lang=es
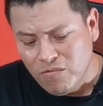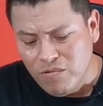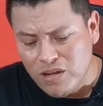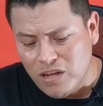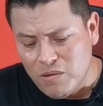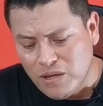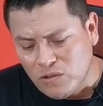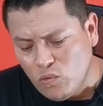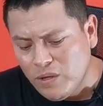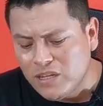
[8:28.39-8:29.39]
Una llave que
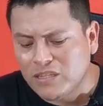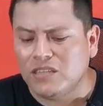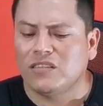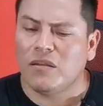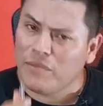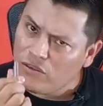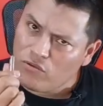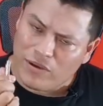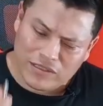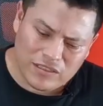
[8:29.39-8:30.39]
tú veas que está medio
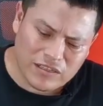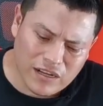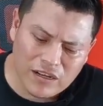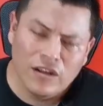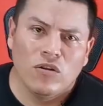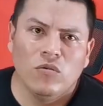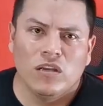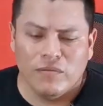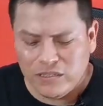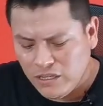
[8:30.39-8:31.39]
maciza. Lo
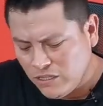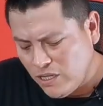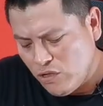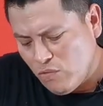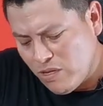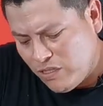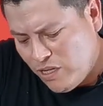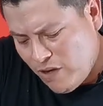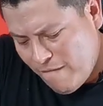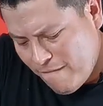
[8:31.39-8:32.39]
que vas a ir haciendo, vas a ir...